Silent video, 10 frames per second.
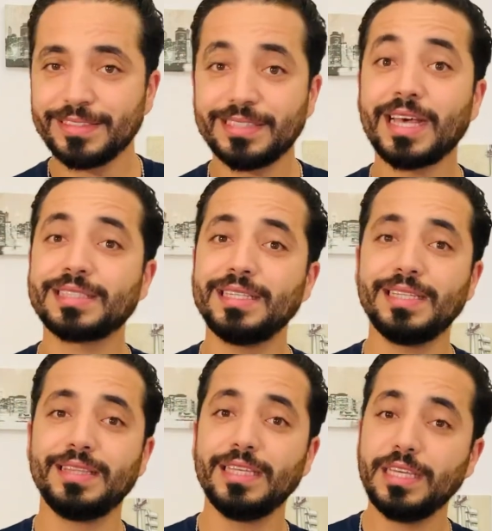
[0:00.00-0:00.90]
نغسل
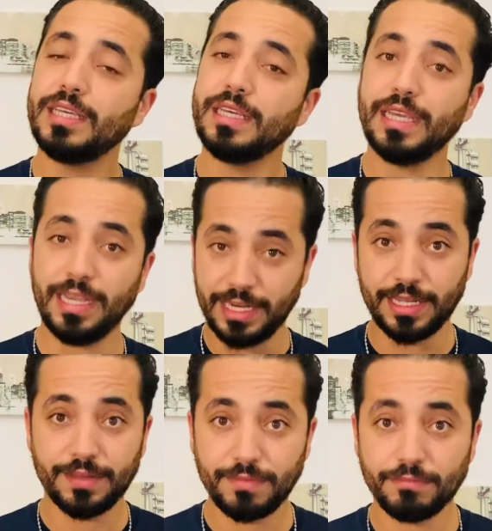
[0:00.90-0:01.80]
يدي
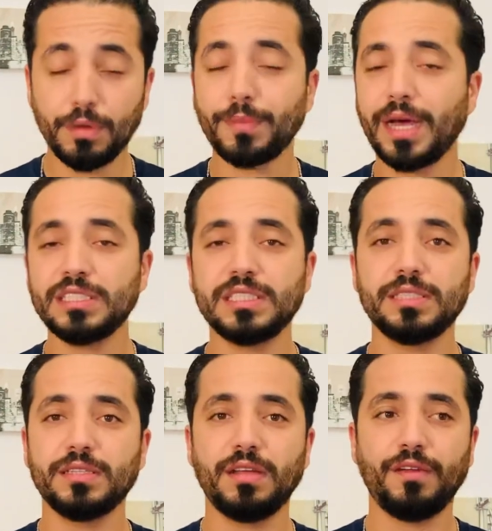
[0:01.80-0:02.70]
عليه ما
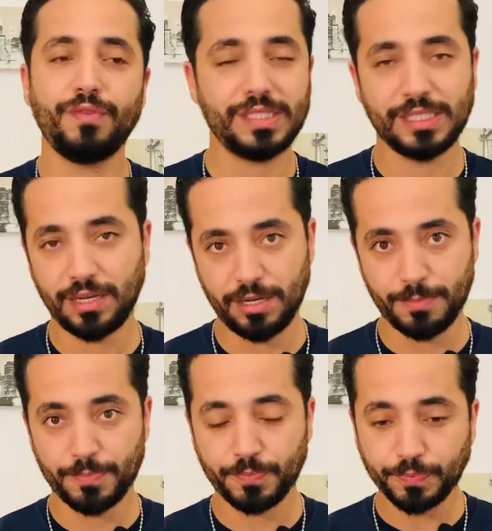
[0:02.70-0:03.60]
بقاش فين
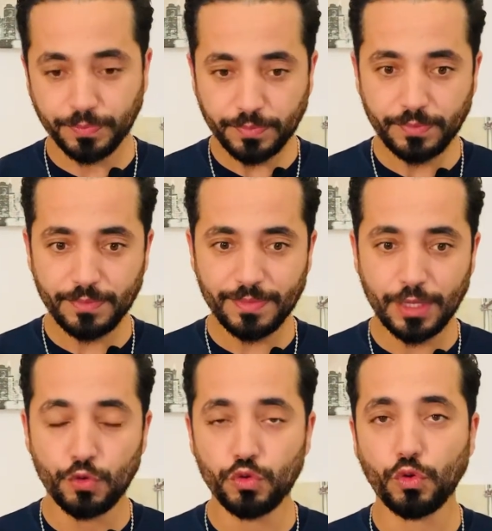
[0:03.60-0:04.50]
نتكلم
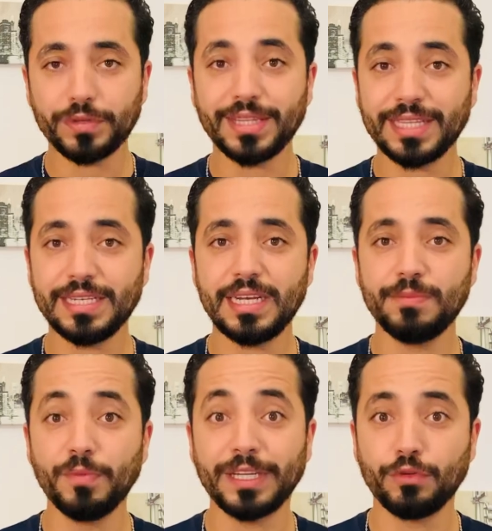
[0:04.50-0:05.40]
النقطه الثانيه اللي
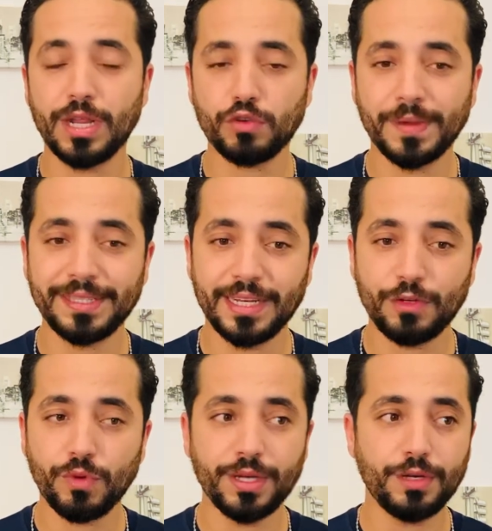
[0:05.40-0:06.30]
ممكن نقولها لكم الدراري
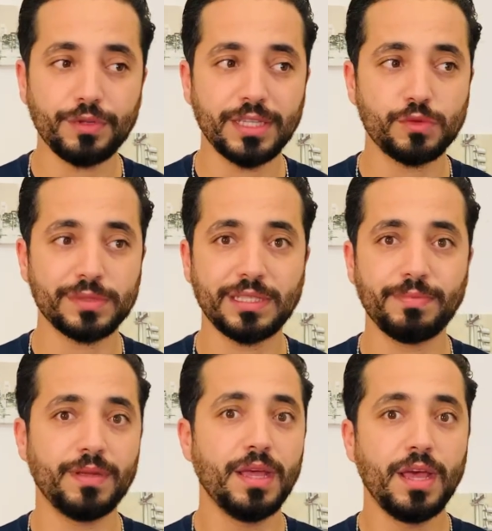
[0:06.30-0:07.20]
هو انه
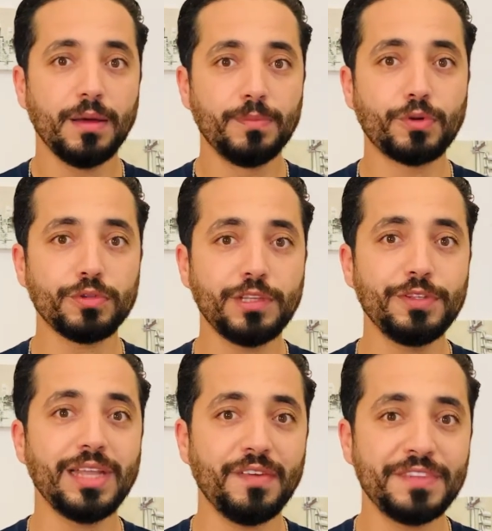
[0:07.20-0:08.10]
توصل
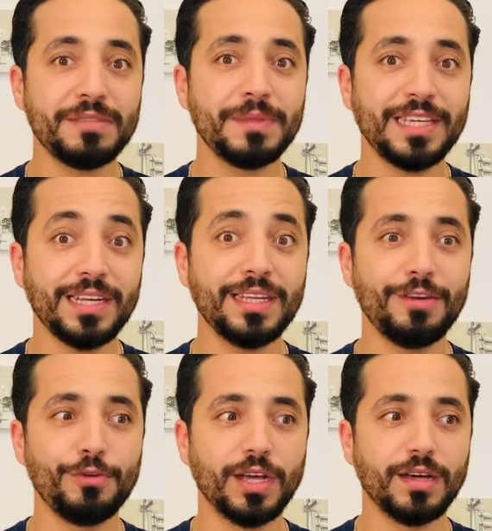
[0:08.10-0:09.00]
برونديفو ديال لا فيزيت ميديكال ديال
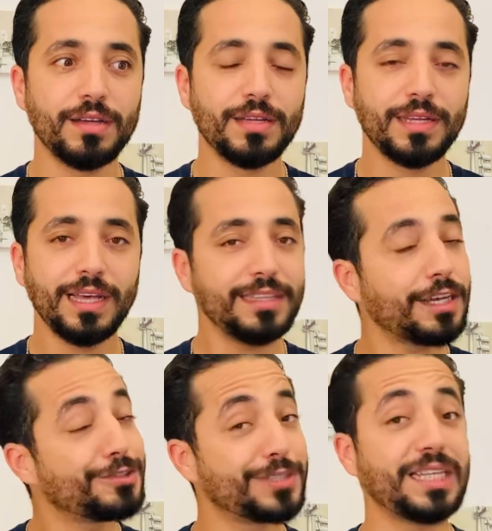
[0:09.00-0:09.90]
الاولى هذا
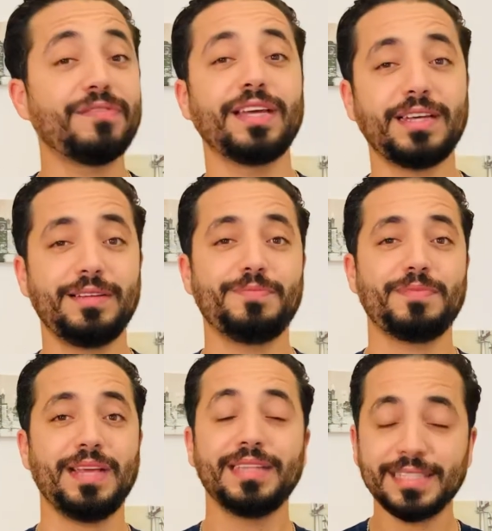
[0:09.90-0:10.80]
خصو التصرفيق
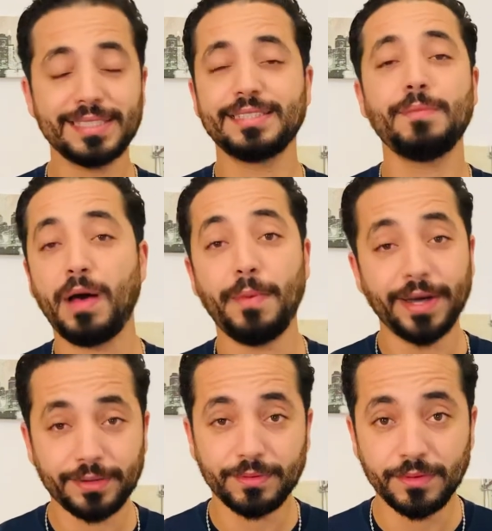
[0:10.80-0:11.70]
هذا نصاب
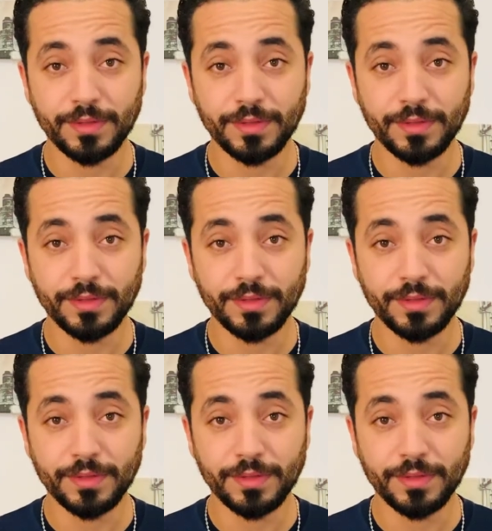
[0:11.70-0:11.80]
حمار